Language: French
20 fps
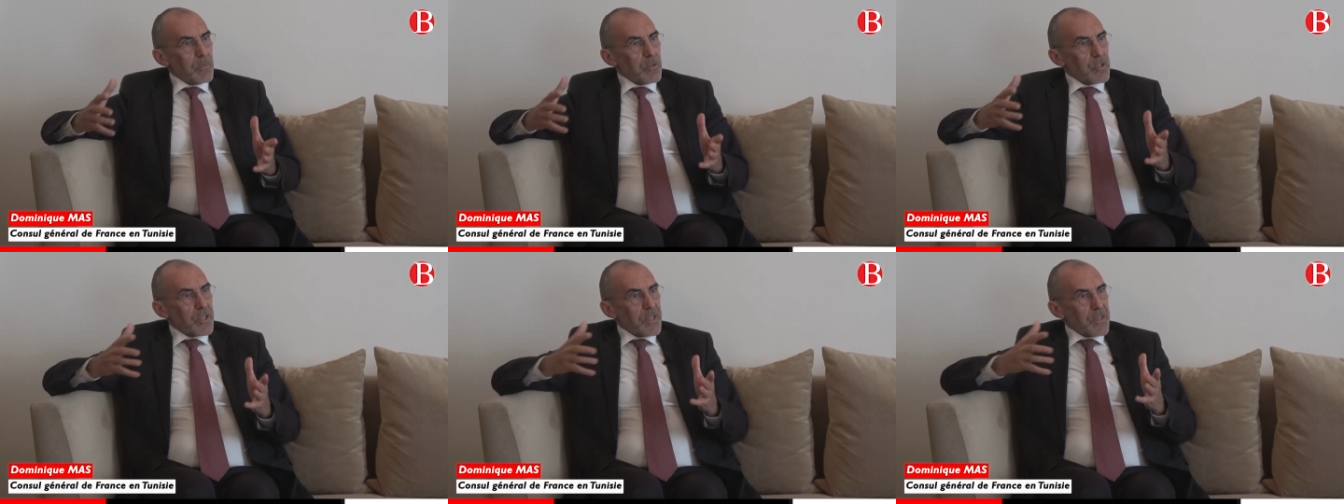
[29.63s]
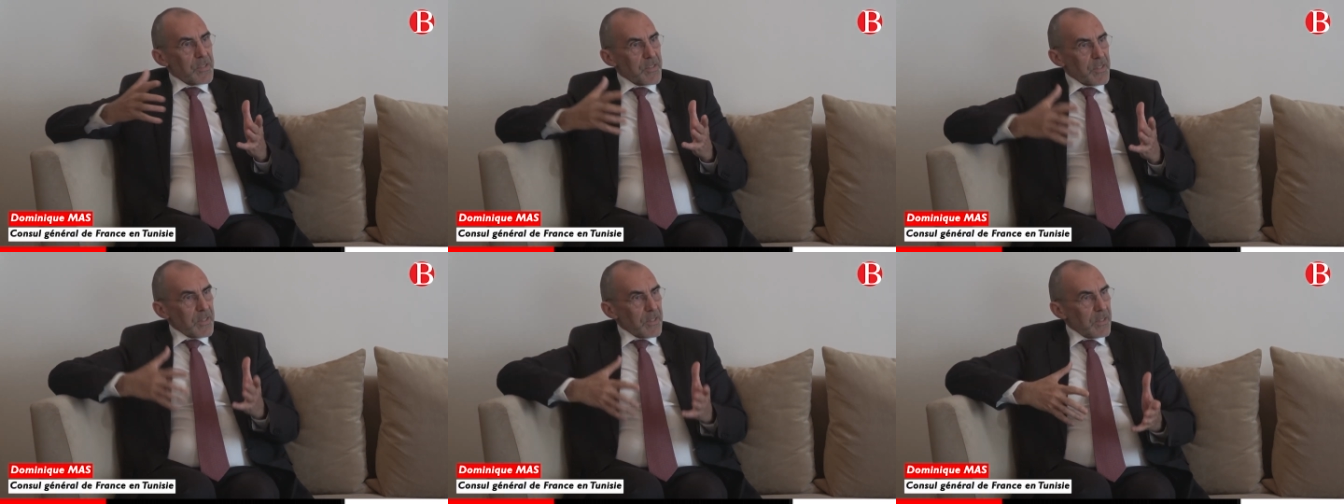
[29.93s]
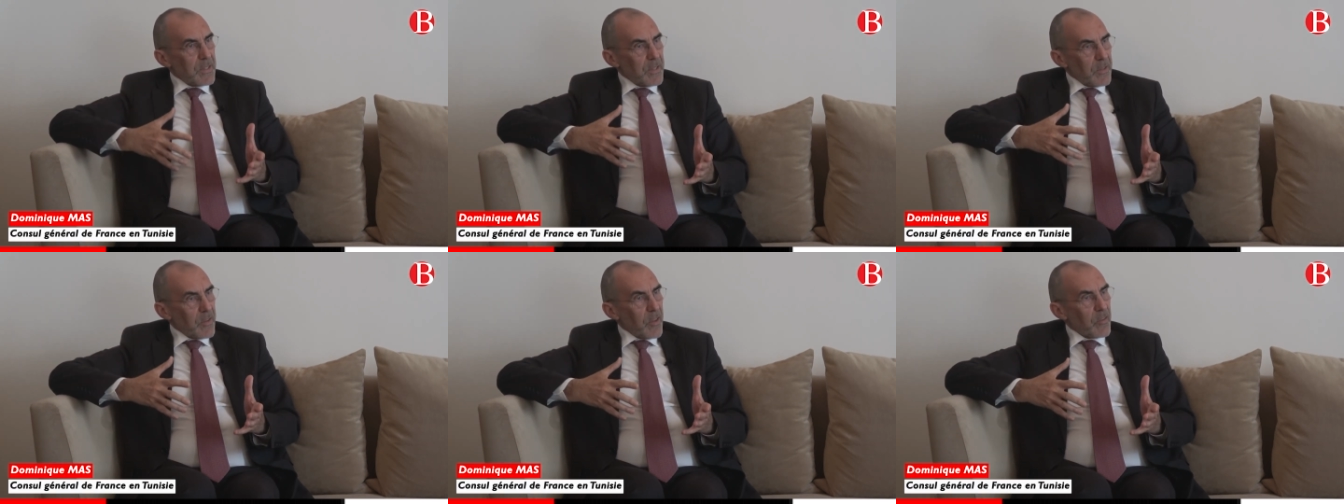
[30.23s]
j'ai essayé
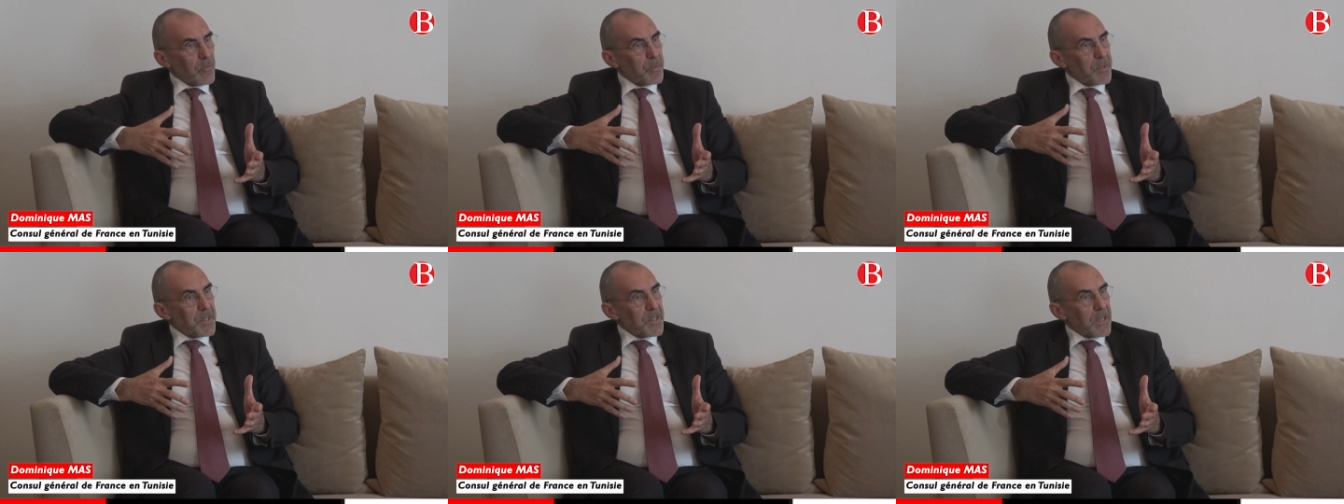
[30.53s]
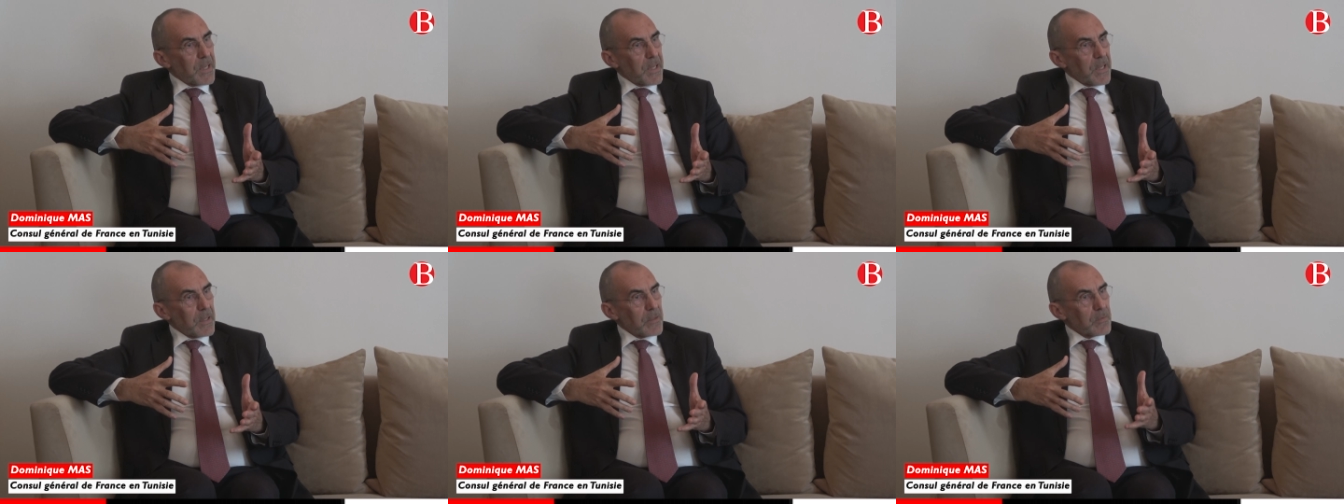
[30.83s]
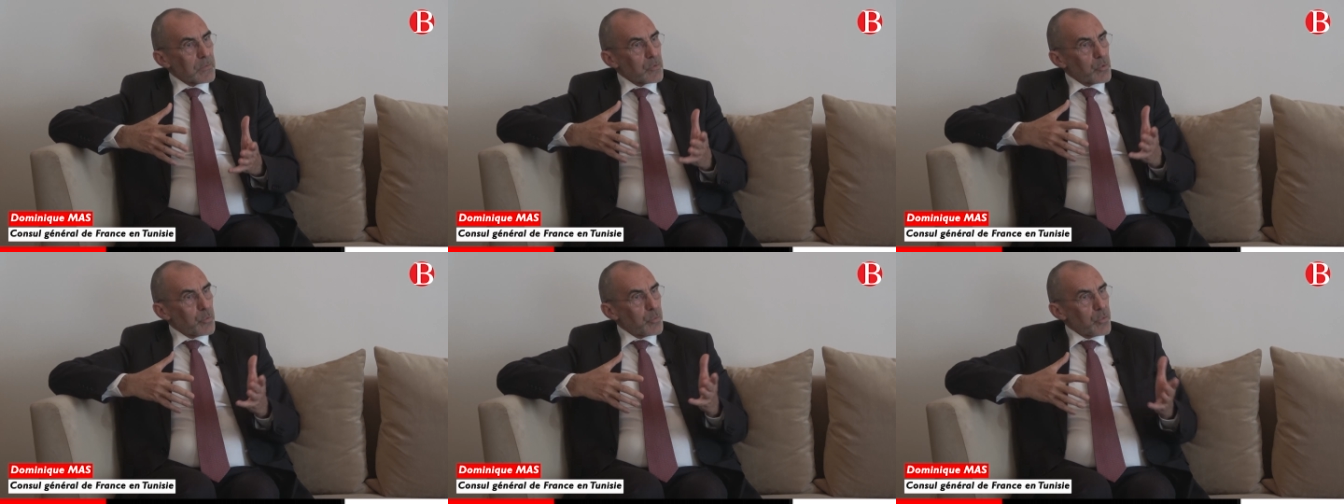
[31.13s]
de les expliquer
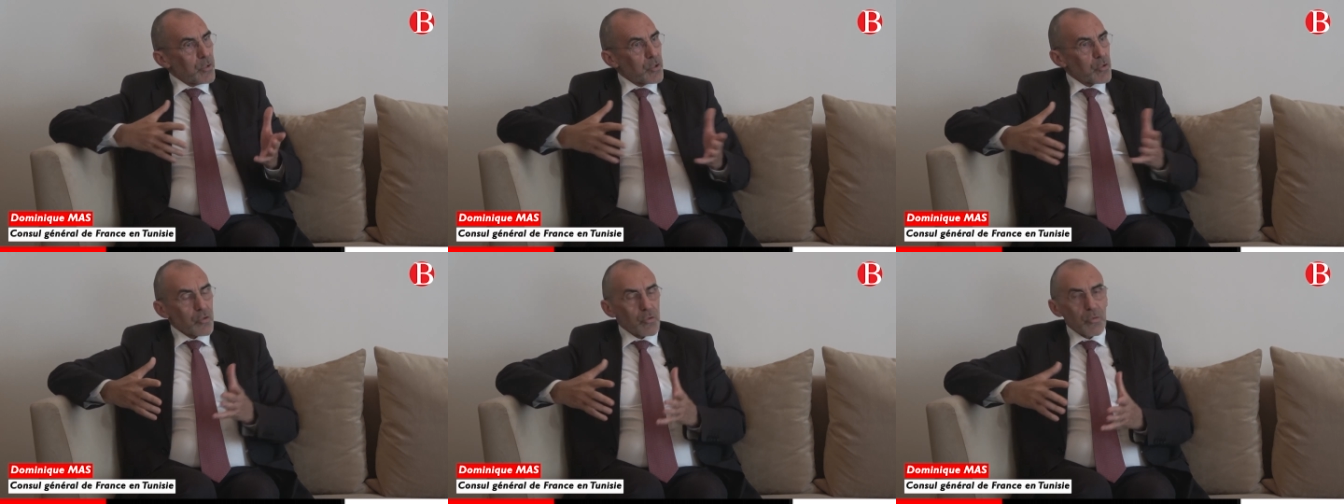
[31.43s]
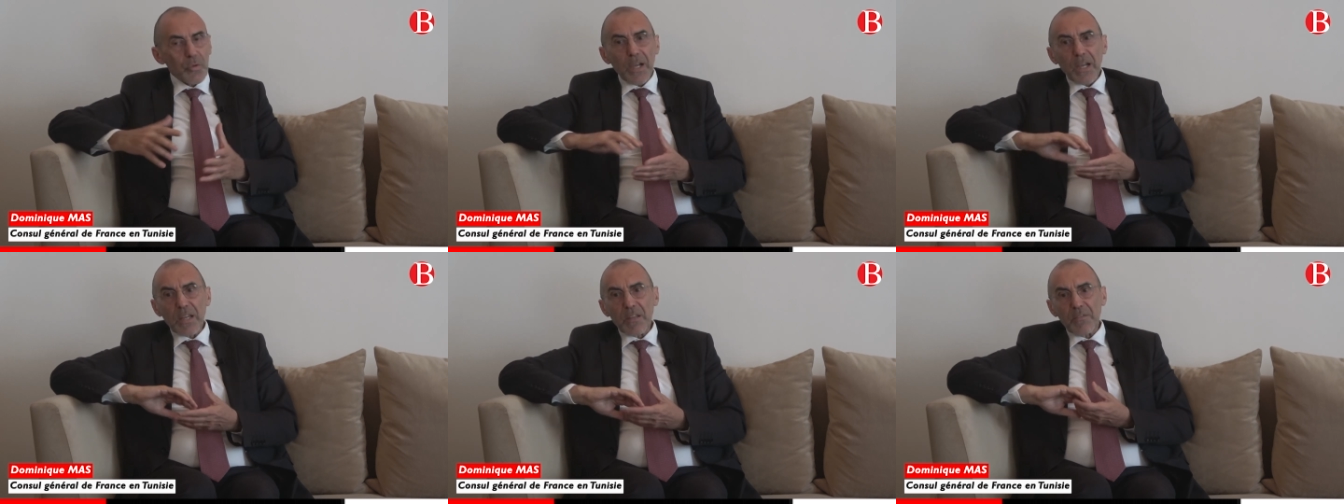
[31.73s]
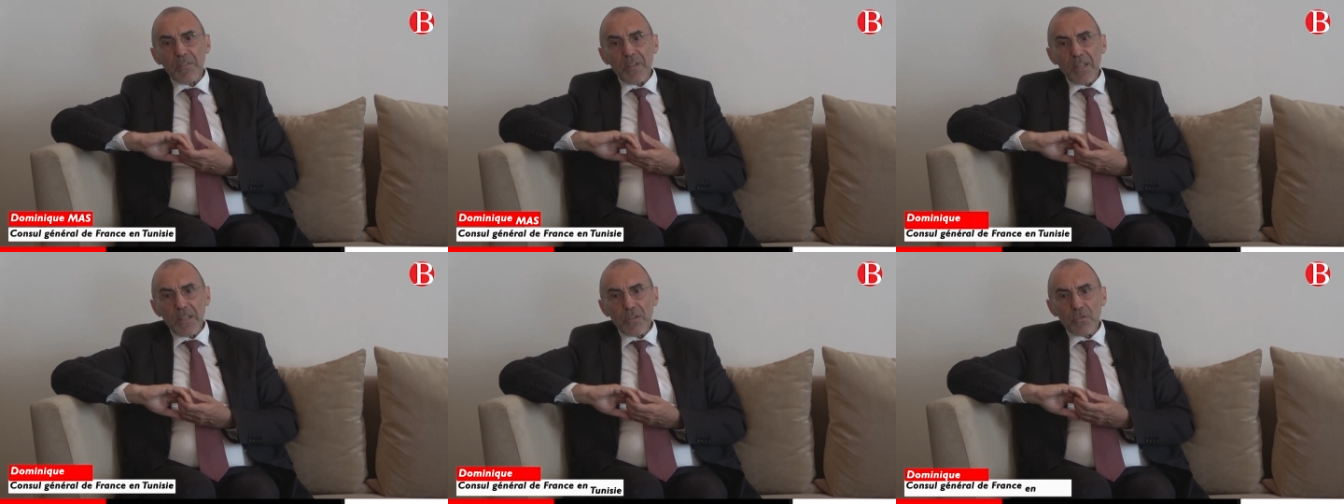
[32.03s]
depuis que je suis
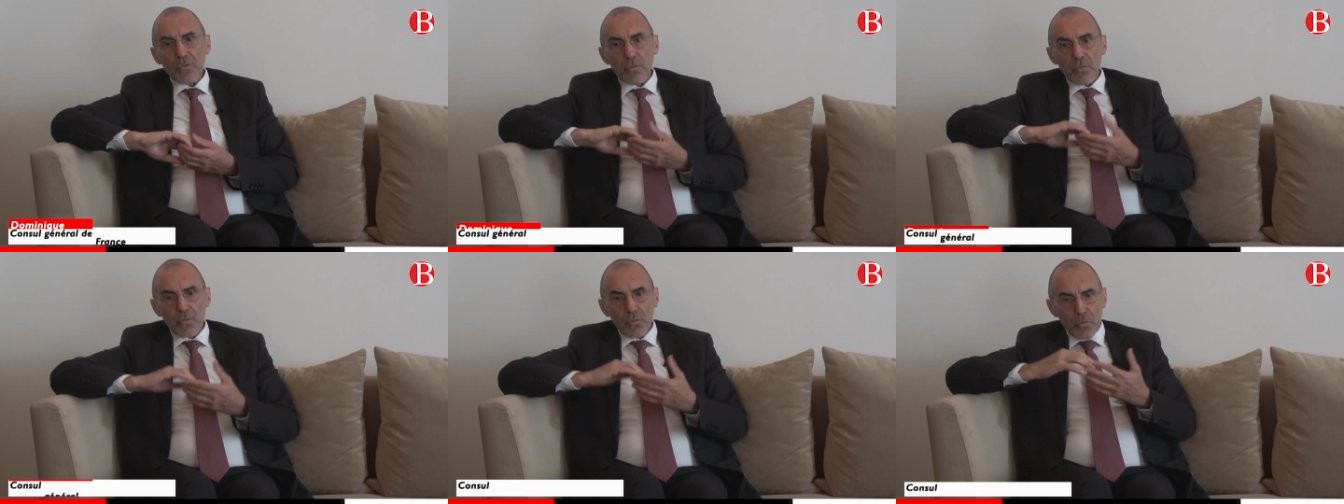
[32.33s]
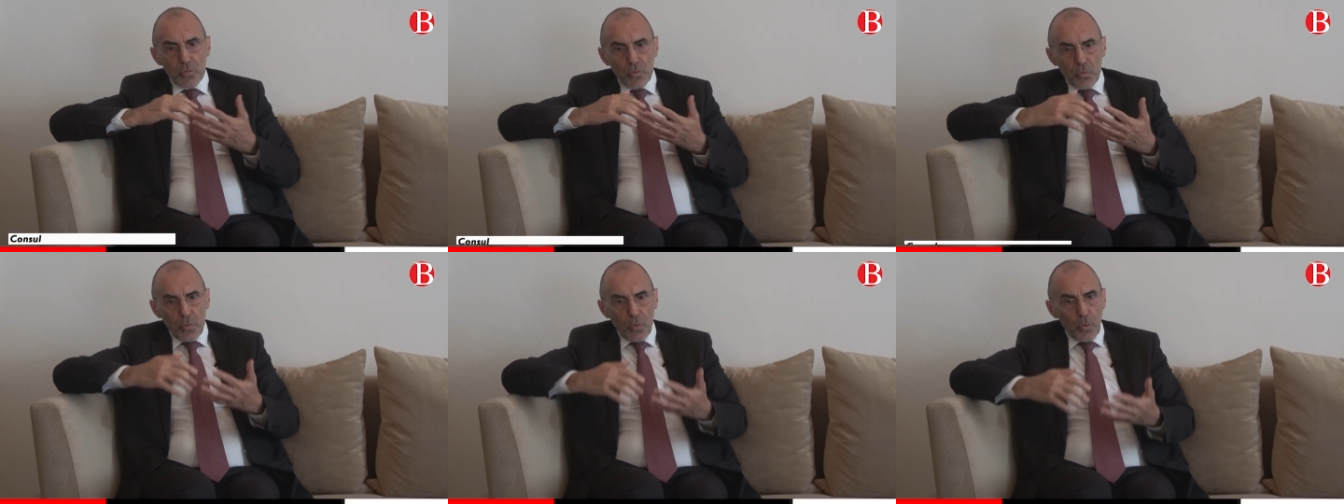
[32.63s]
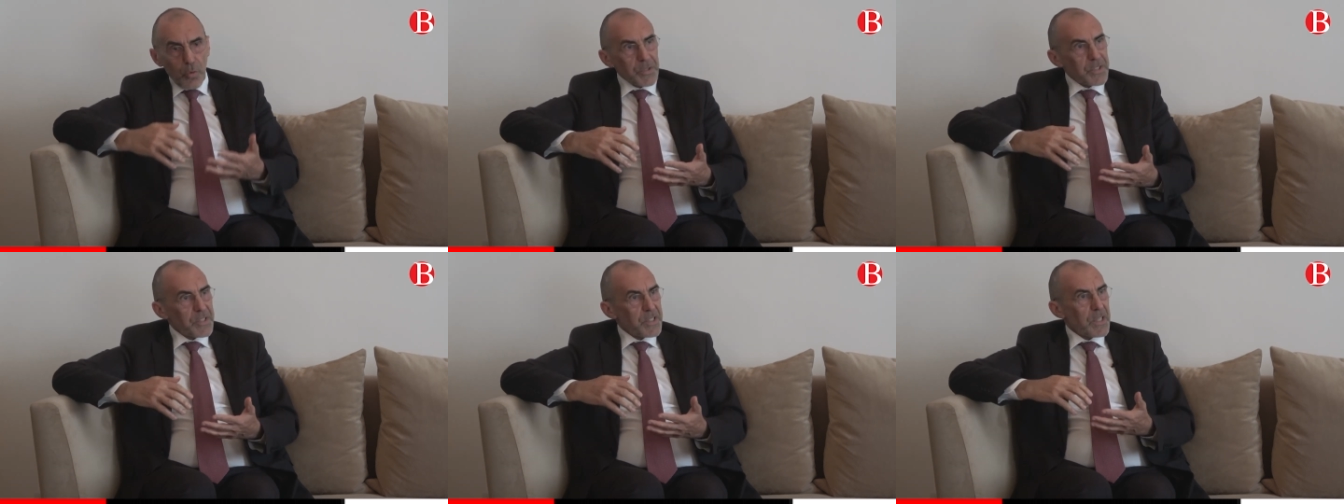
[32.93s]
arrivé, je, le
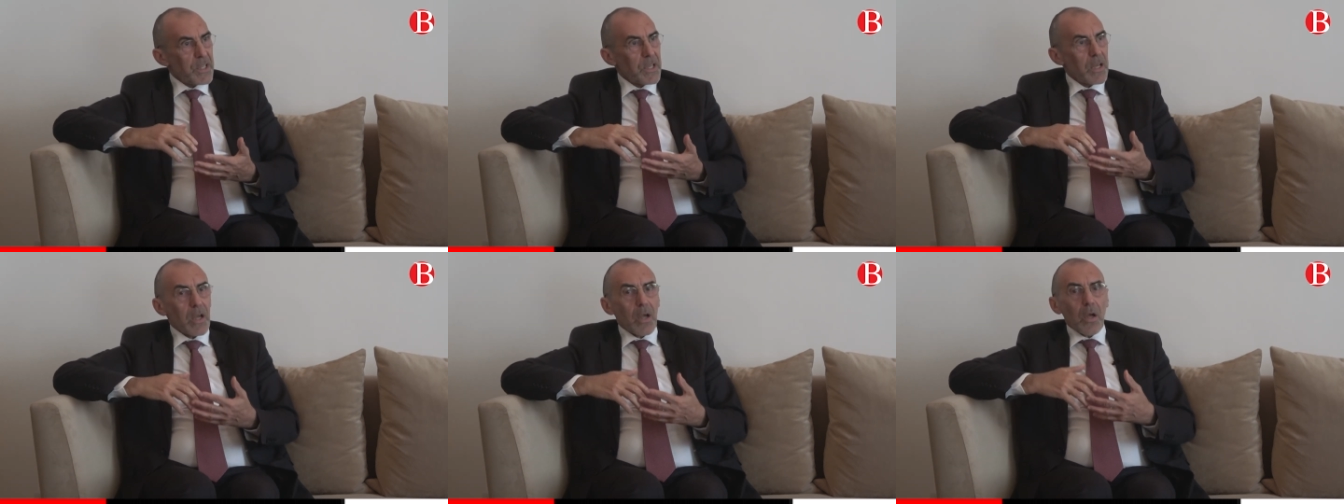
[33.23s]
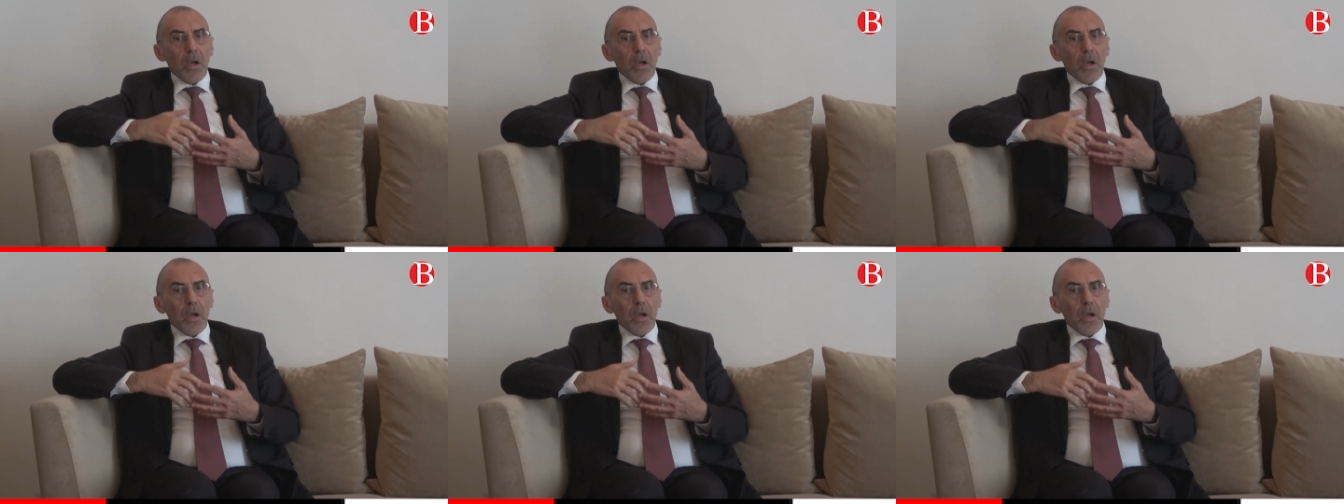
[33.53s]
redis.